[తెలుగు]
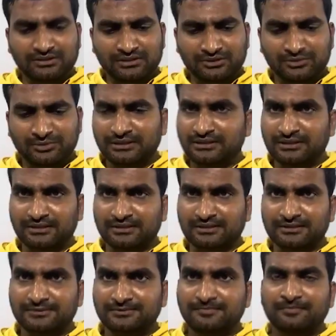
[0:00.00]
వరకు ఖర్చు పెట్టాడంట
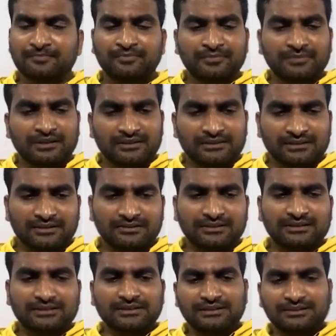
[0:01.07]

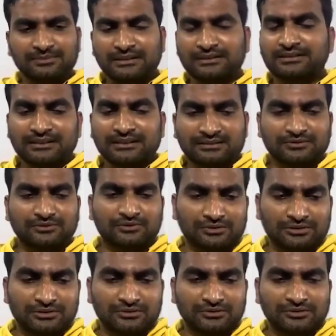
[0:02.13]
తర్వాత ఈ ప్రచారం చుట్టూ
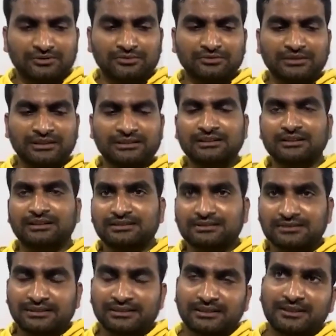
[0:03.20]
తిరుగుతున్న మూడు లక్షలు ఖర్చు
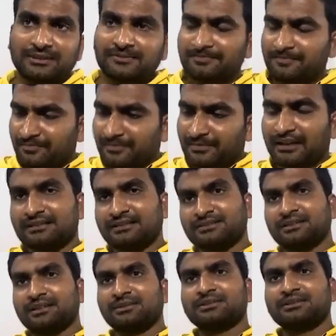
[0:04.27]
అయితే అతని
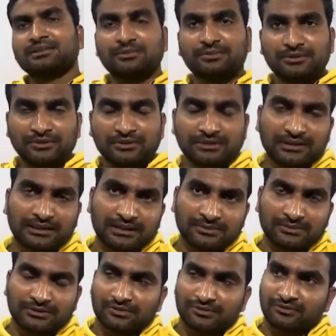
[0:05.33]
జేబులో డబ్బులు కూడా
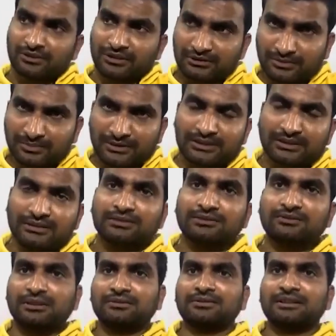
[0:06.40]
లేకపోతే ఒక వెయ్యి రూపాయలు
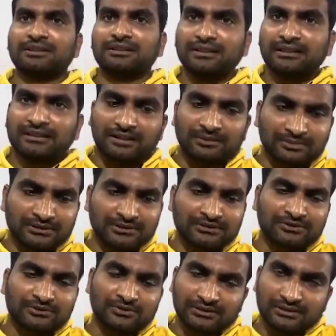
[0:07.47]
వాళ్ళ ఫ్రెండ్ దగ్గర అప్పు
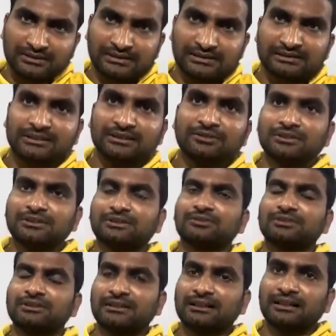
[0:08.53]
తీసుకొని డీజిల్
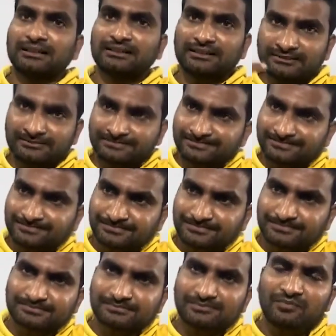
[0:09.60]
కొట్టించుకొని కార్కి
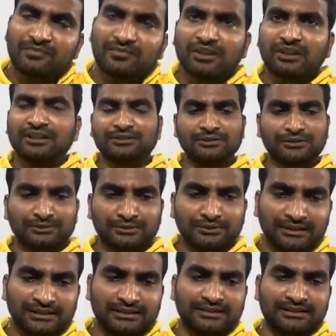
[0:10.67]
వాళ్ళ సొంత ఊరు
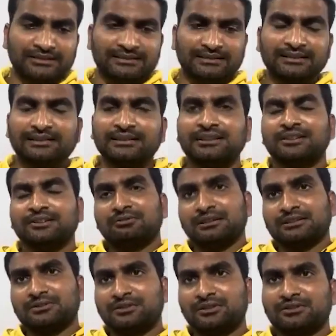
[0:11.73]
వెళ్ళాడంట
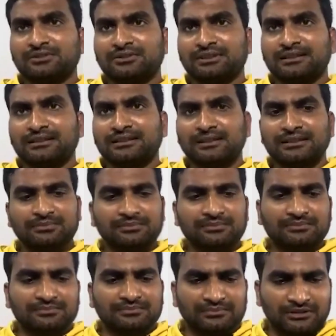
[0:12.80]
వాళ్ళ సొంత ఊరు వెళ్తే
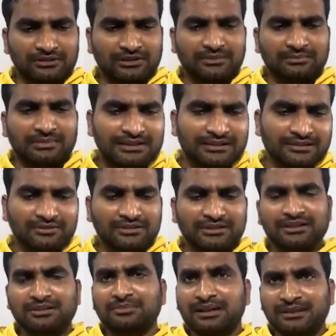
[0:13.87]
వాళ్ళ భార్య కూడా
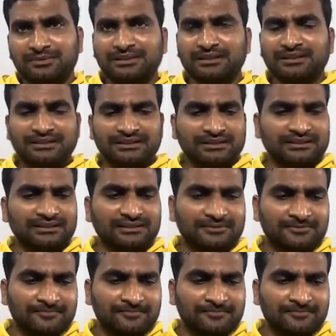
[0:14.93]
ఏదో బాధపడిందంట